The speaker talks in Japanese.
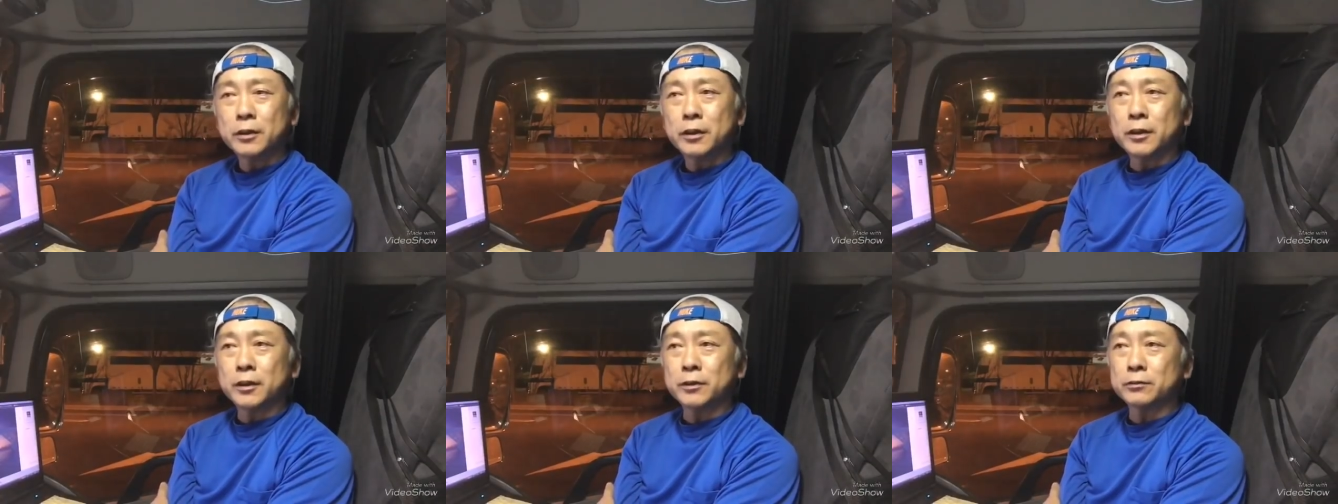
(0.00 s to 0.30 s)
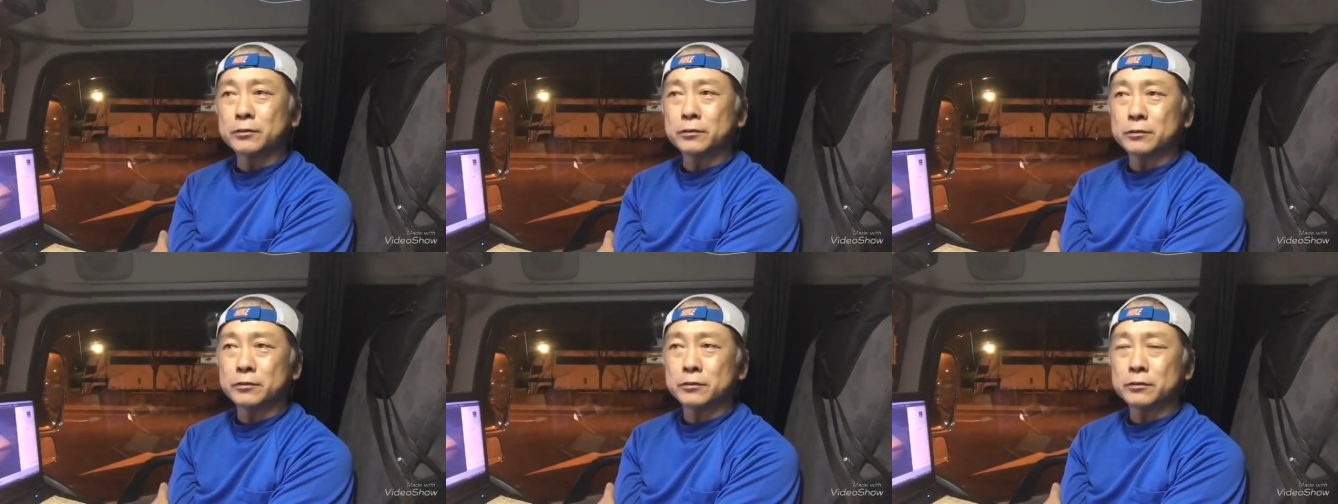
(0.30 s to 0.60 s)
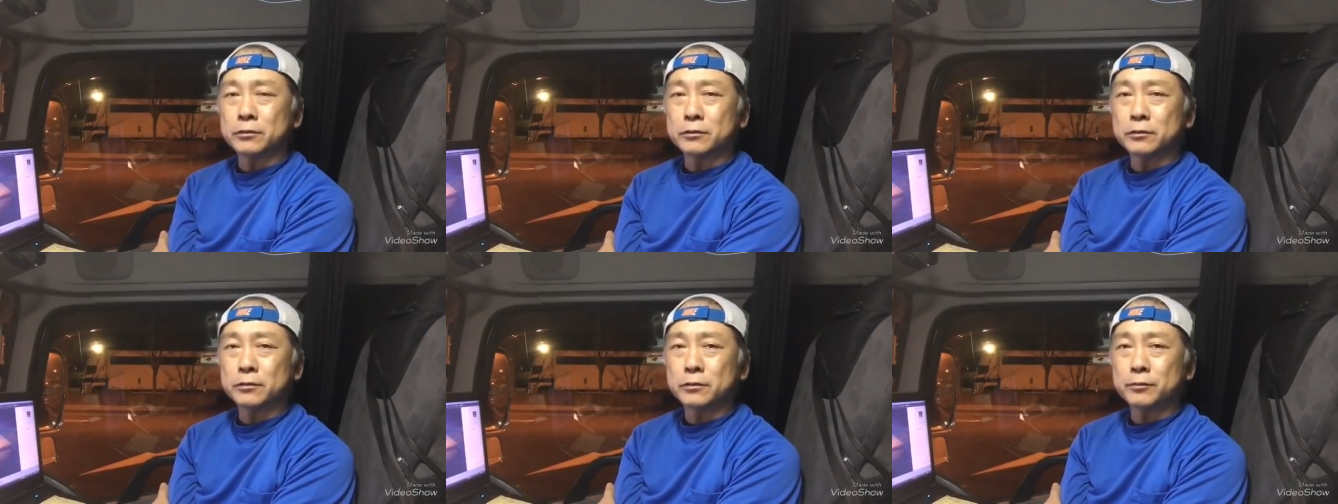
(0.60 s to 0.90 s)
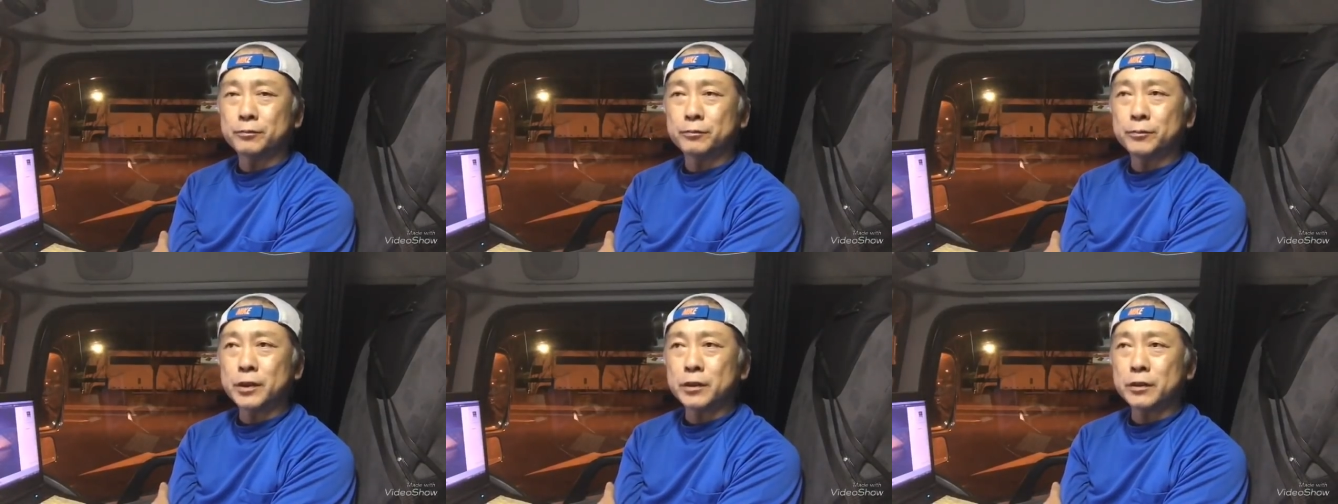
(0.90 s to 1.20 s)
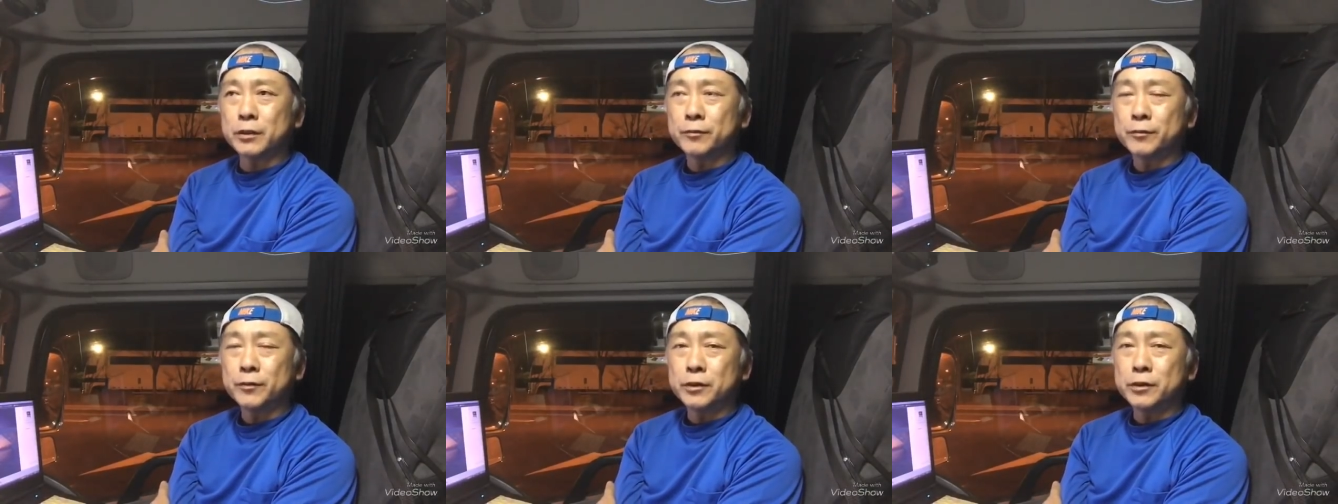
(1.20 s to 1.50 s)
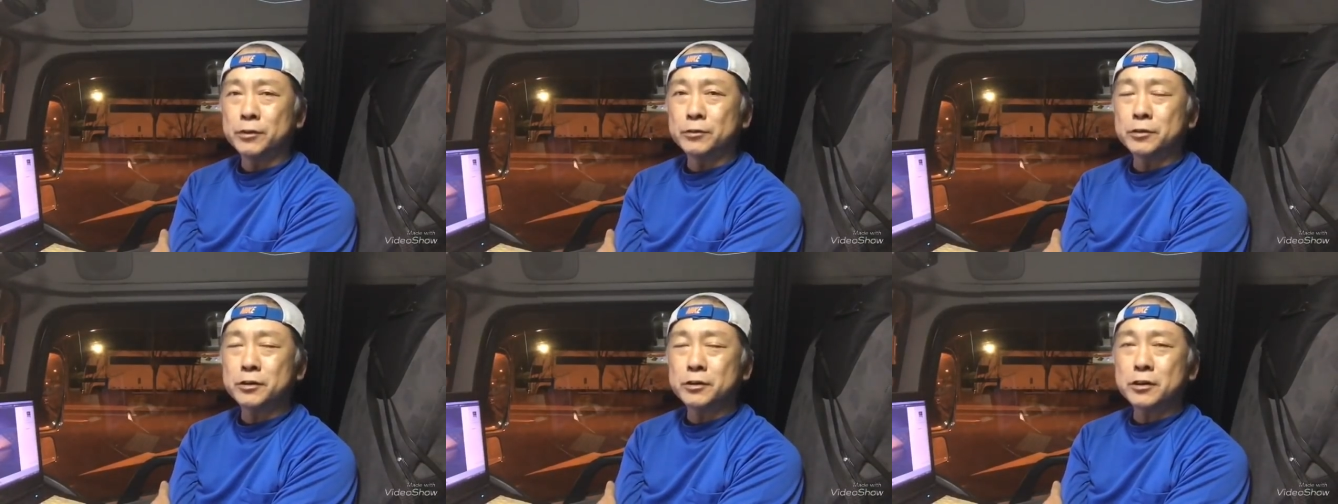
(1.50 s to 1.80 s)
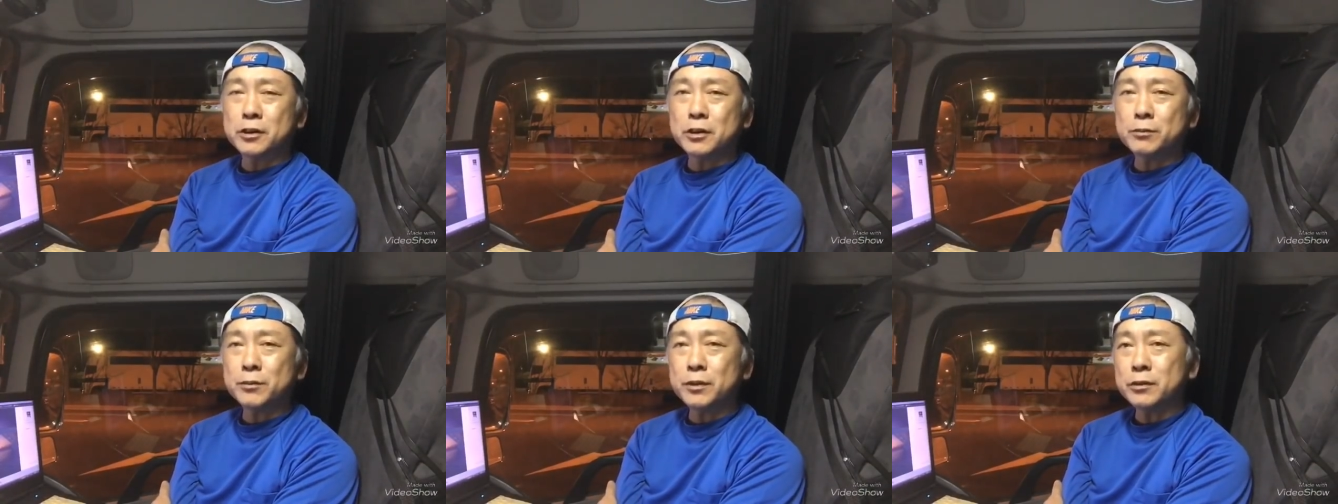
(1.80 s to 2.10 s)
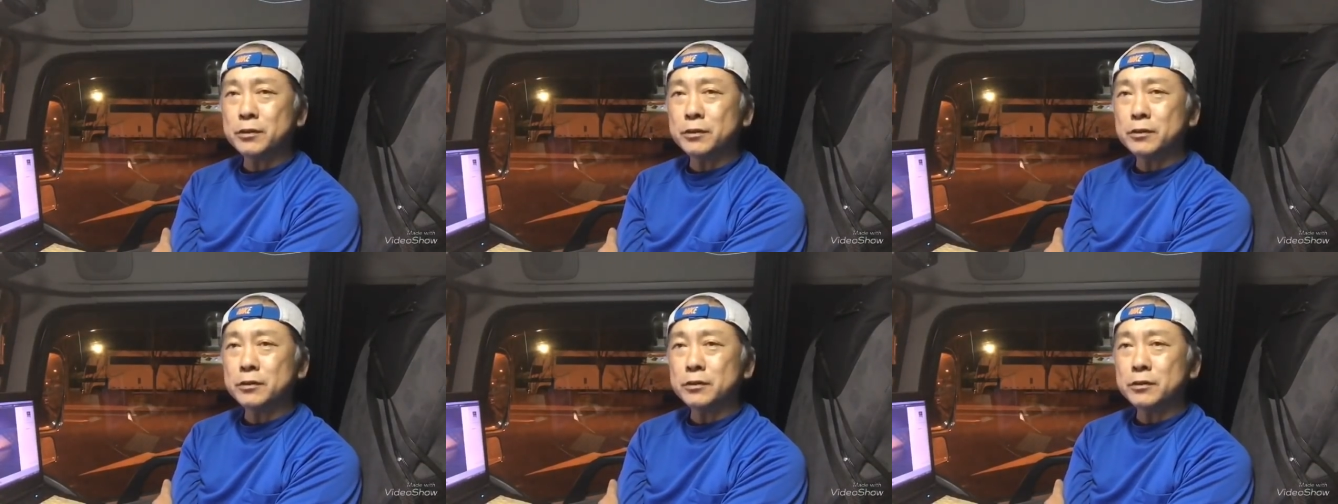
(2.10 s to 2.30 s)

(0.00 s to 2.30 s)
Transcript: あのー、まあ、雪山